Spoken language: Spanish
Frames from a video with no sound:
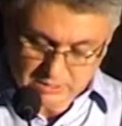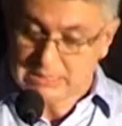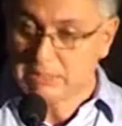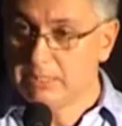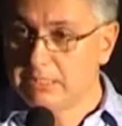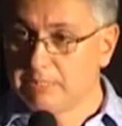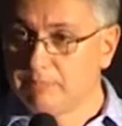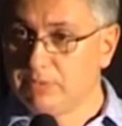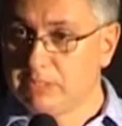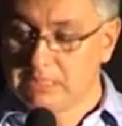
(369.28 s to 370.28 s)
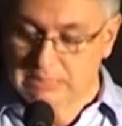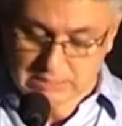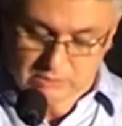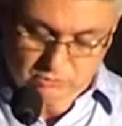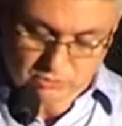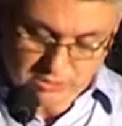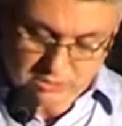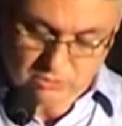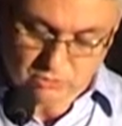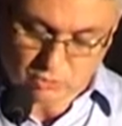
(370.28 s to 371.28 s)
da saber que tantos
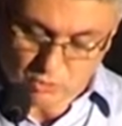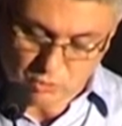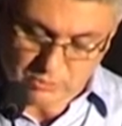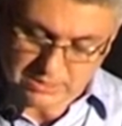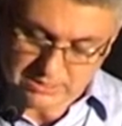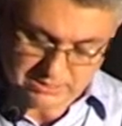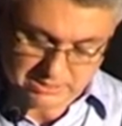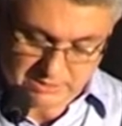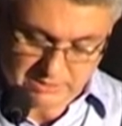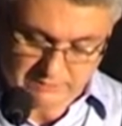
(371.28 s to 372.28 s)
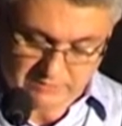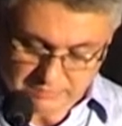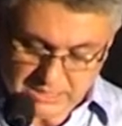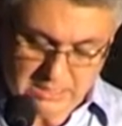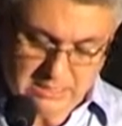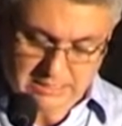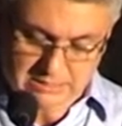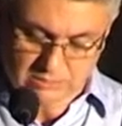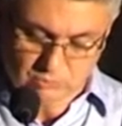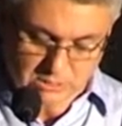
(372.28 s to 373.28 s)
niños, jóvenes
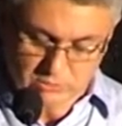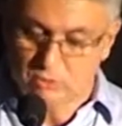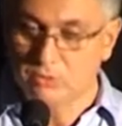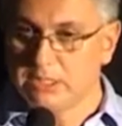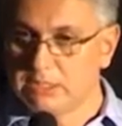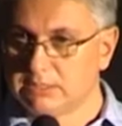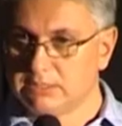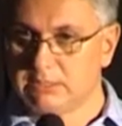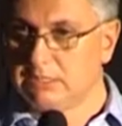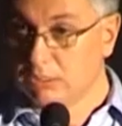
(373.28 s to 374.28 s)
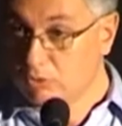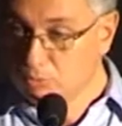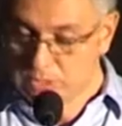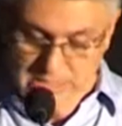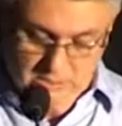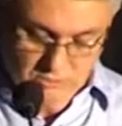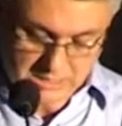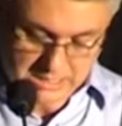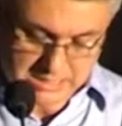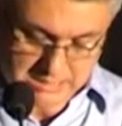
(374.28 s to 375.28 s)
familias, educadores, la comunidad
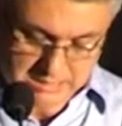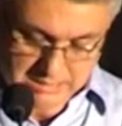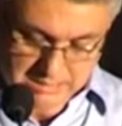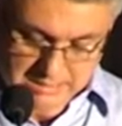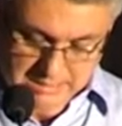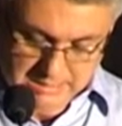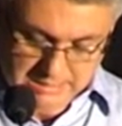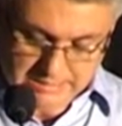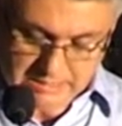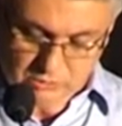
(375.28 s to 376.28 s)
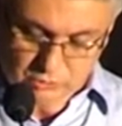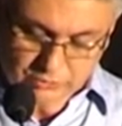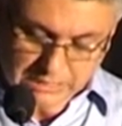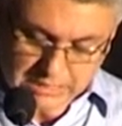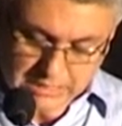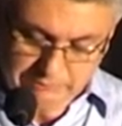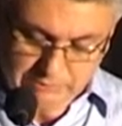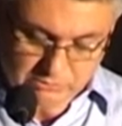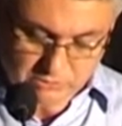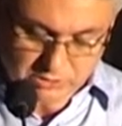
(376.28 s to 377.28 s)
local, encontrarán en
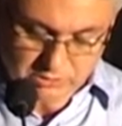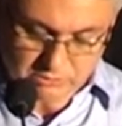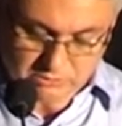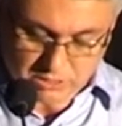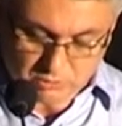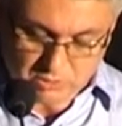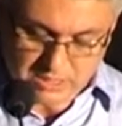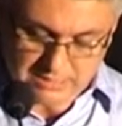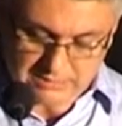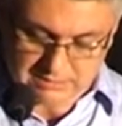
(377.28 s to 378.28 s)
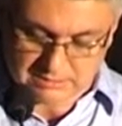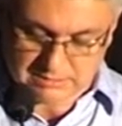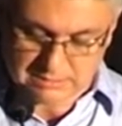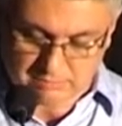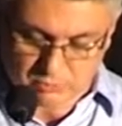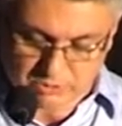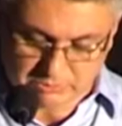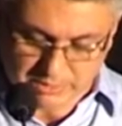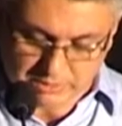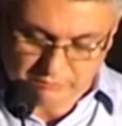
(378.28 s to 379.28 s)
nuestros centros y escuelas la
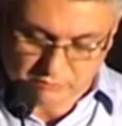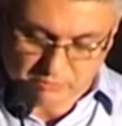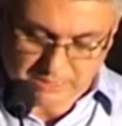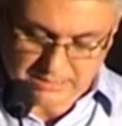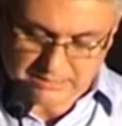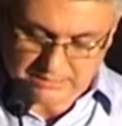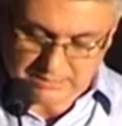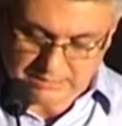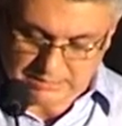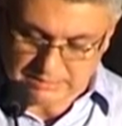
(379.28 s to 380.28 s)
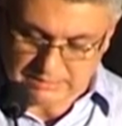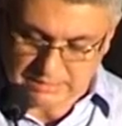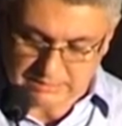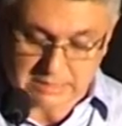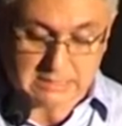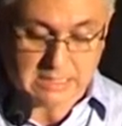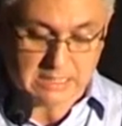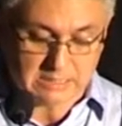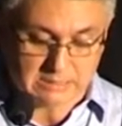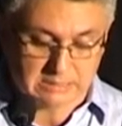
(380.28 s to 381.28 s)
posibilidad de formarse, de
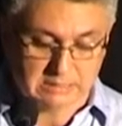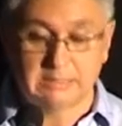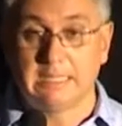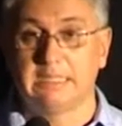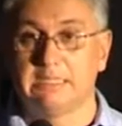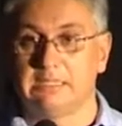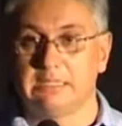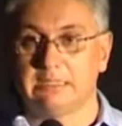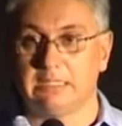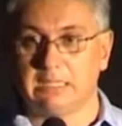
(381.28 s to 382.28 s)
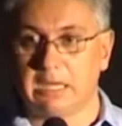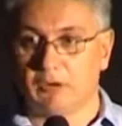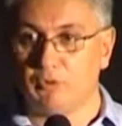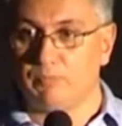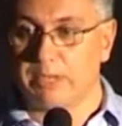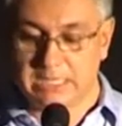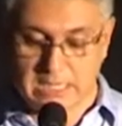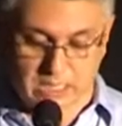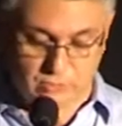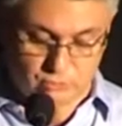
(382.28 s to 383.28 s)
crecer, de sentirse
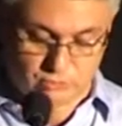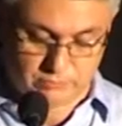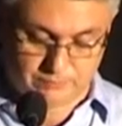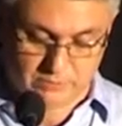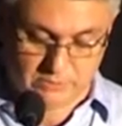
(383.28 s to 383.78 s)
acompañados.